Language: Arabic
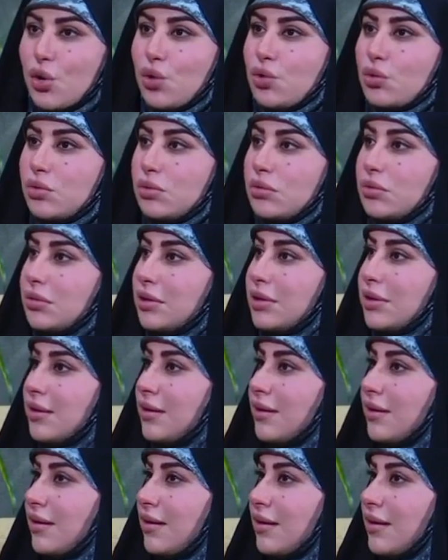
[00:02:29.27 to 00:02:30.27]

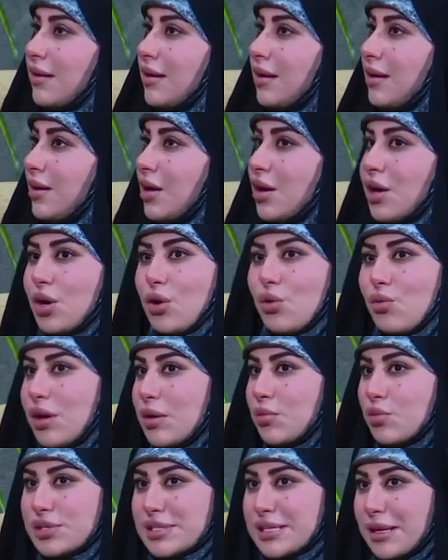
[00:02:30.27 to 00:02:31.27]
وهو
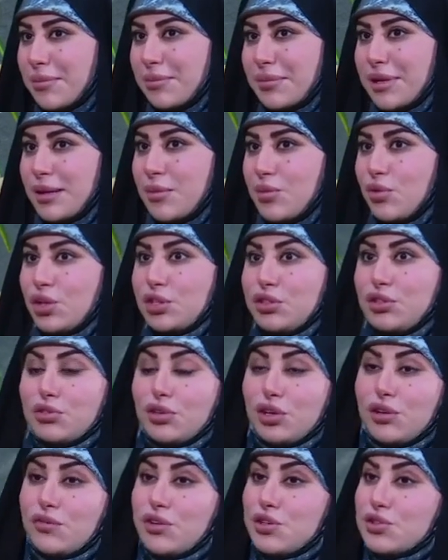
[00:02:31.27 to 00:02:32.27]
المصمم وانت
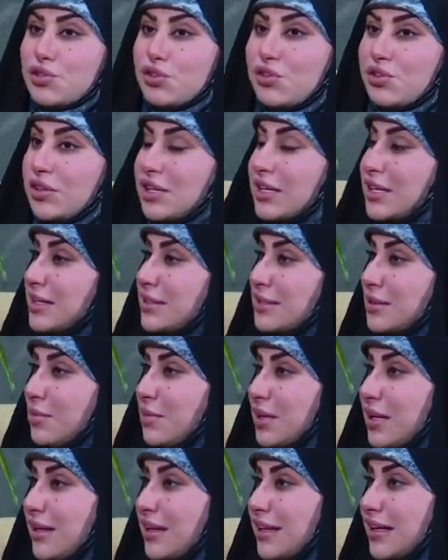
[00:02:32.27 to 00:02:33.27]
تعرفين شنو
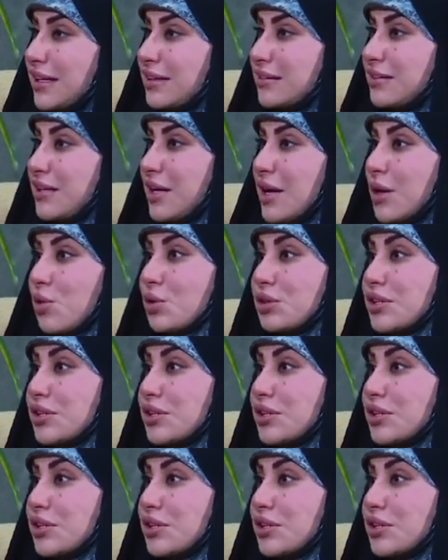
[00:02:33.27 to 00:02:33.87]
يتم الاختيار مم.